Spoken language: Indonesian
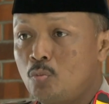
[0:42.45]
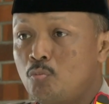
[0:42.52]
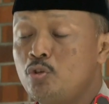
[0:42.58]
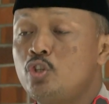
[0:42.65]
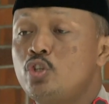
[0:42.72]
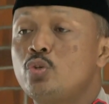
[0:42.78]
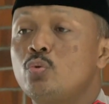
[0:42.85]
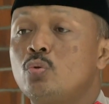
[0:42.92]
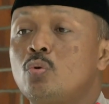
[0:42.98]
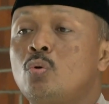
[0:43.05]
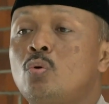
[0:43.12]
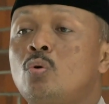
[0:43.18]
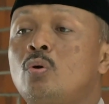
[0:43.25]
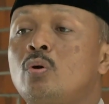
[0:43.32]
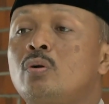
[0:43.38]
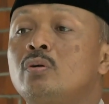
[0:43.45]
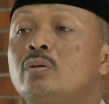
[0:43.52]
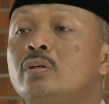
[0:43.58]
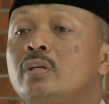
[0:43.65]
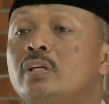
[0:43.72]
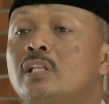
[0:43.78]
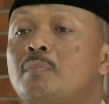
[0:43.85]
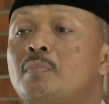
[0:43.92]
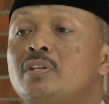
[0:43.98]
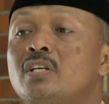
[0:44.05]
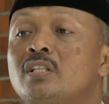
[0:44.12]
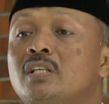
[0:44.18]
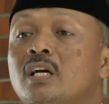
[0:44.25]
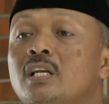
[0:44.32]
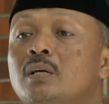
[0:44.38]
Puji syukur kita
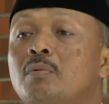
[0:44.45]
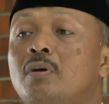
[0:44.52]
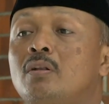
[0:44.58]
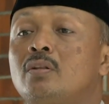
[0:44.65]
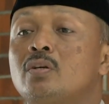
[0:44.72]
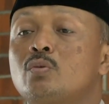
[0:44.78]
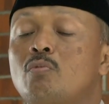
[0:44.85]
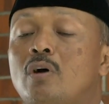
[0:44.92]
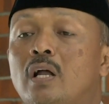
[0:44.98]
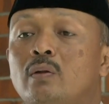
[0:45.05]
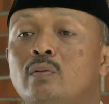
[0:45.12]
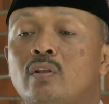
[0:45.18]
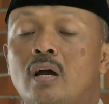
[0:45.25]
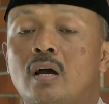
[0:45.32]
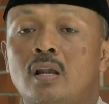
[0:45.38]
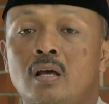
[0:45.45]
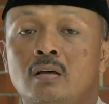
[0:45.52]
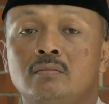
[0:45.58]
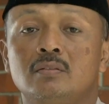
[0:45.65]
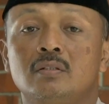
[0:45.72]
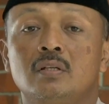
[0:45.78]
panjatkan kepada Allah Subhanahu wa taala.